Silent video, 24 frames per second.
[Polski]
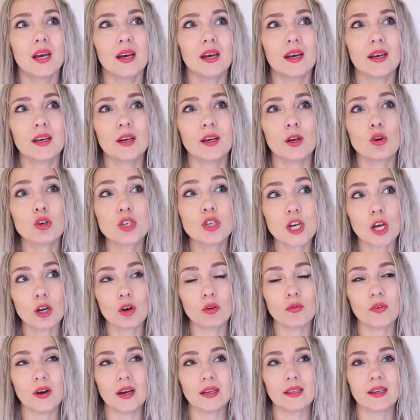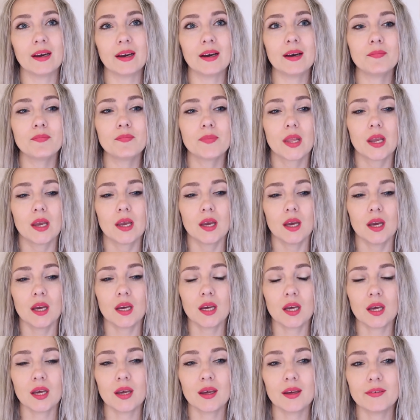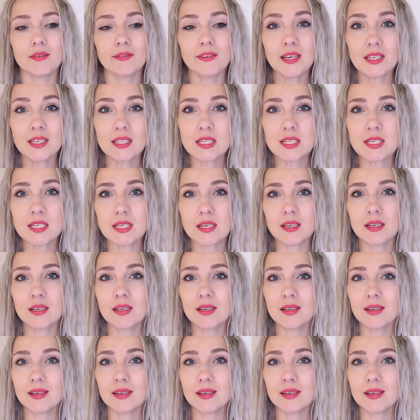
e, rozczarowania. E, więc